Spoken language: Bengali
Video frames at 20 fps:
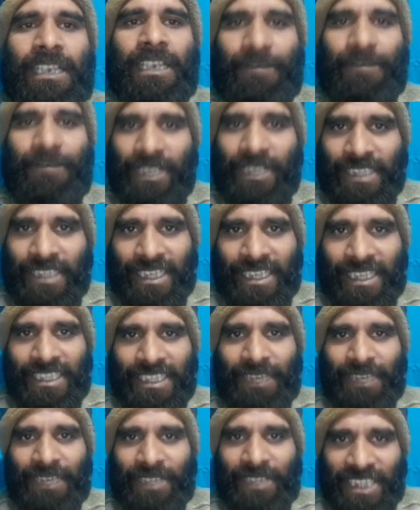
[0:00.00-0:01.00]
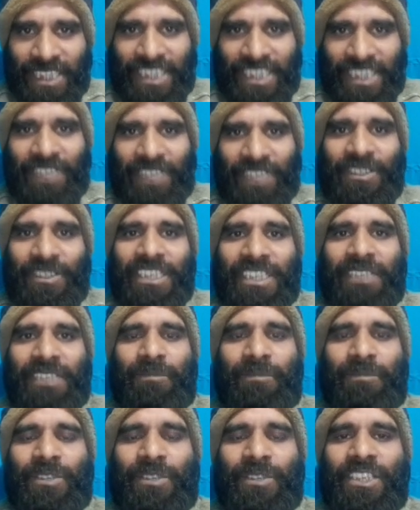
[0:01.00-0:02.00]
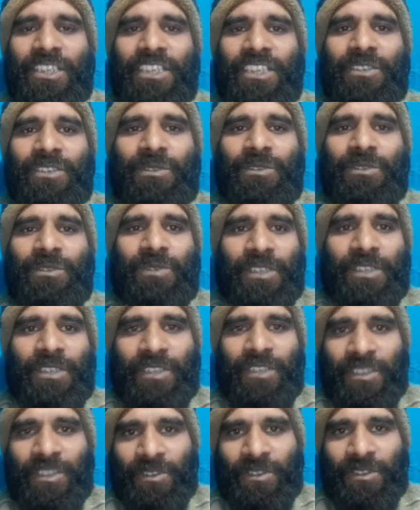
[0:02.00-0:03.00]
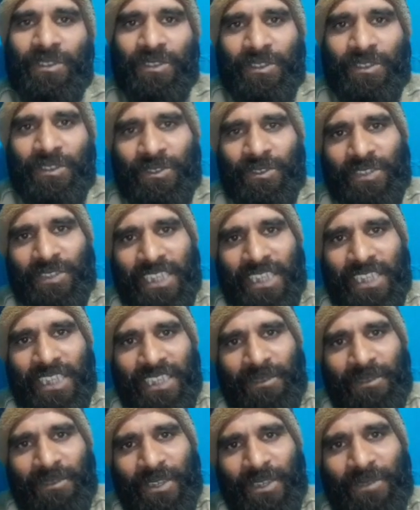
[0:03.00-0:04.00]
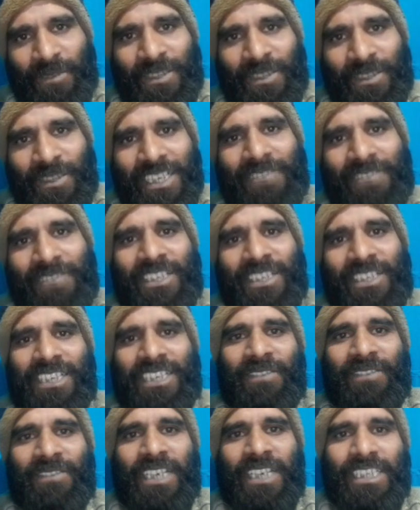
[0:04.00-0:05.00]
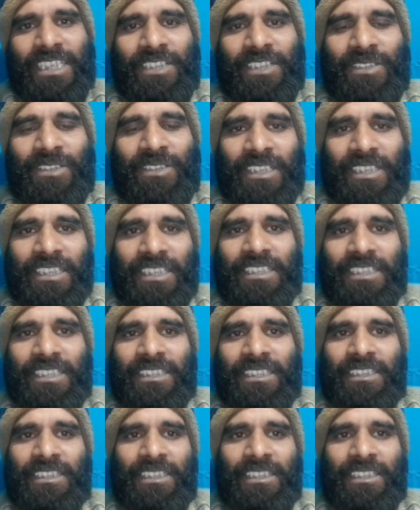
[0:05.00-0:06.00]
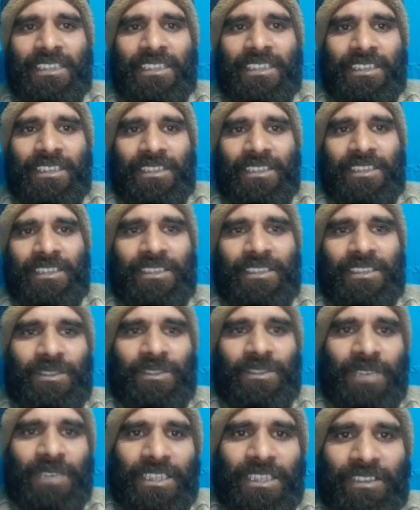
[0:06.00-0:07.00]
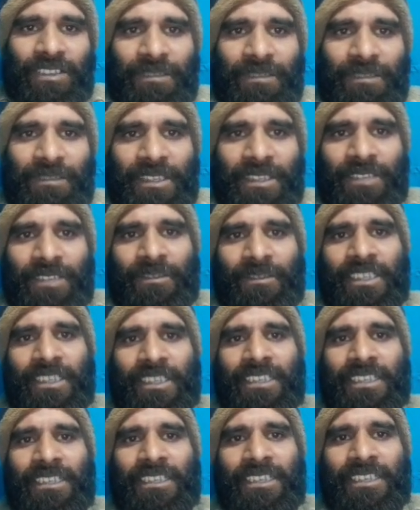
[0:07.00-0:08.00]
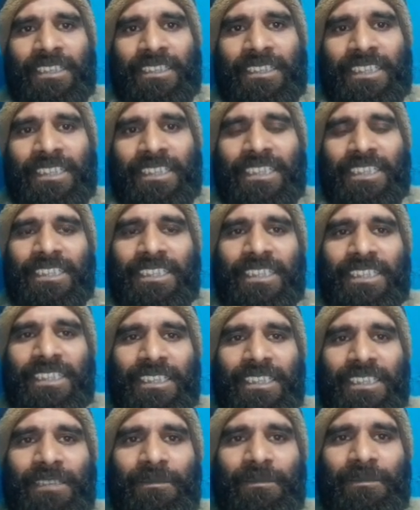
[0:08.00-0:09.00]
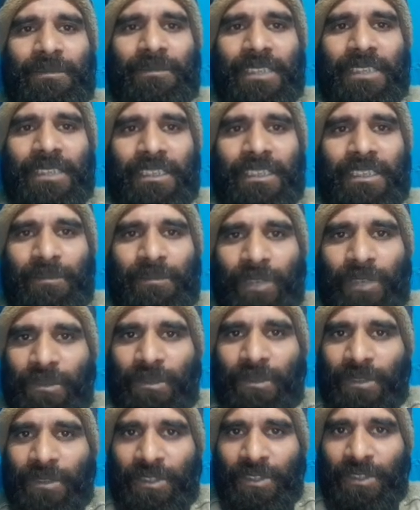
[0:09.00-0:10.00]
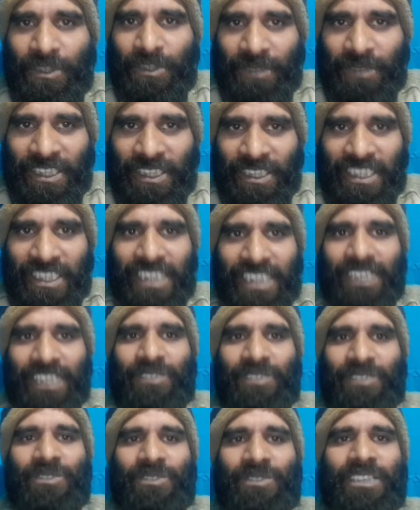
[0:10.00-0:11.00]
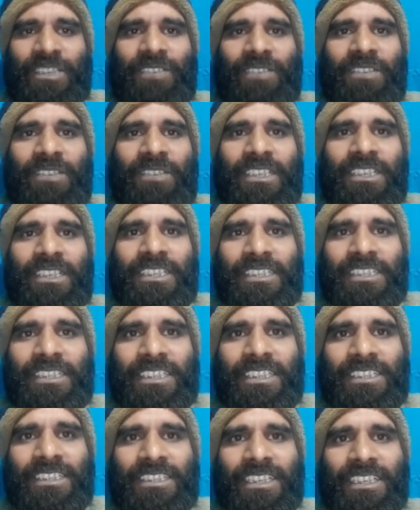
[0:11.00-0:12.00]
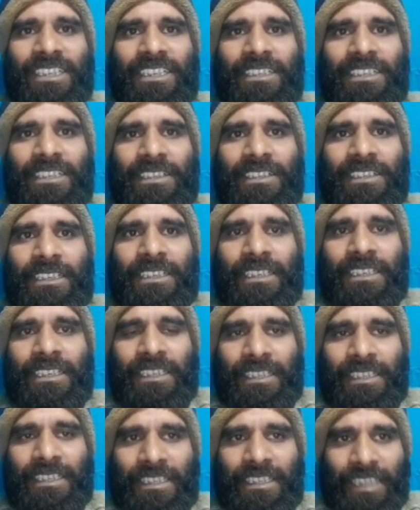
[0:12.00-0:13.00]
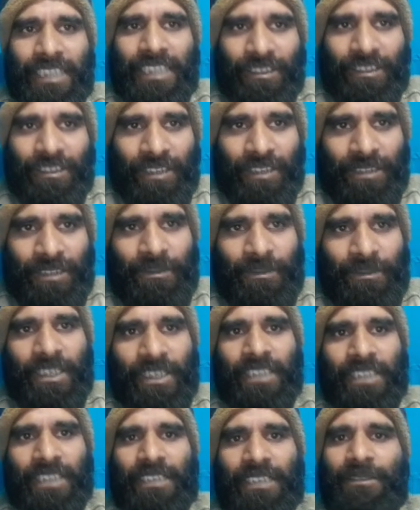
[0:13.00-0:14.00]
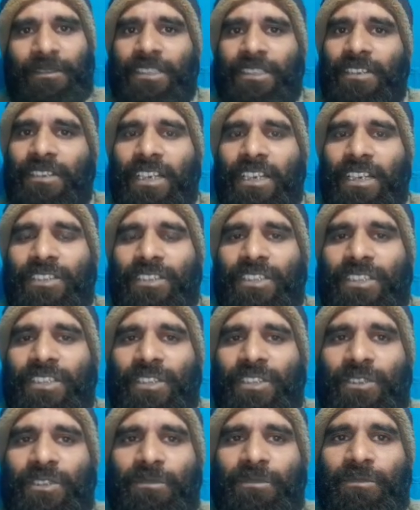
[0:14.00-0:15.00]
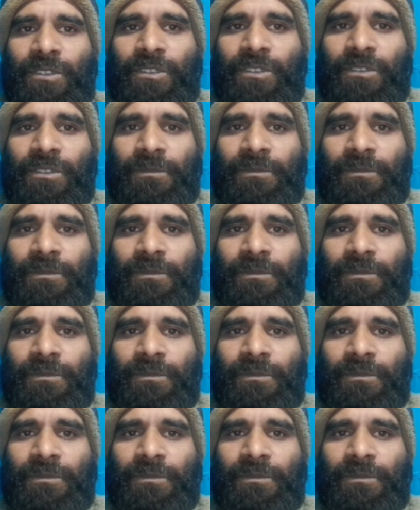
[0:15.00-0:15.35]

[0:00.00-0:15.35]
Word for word: আপনারা জানেন যে আমরা চেষ্টা করি প্রতিদিন দুটি করে নতুন নতুন চাকরির বিজ্ঞপ্তি নিয়ে আমাদের সামনে হাজির হতে তো আজকে আপনাদের সামনে নিয়ে এসেছি পল্লী বিদ্যুৎ সমিতিতে একটা নতুন সার্কুলার দিয়েছে রিসেন্টলি সেই সার্কুলার সম্পর্কে আজকে আপনার সঙ্গে আলোচনা করবো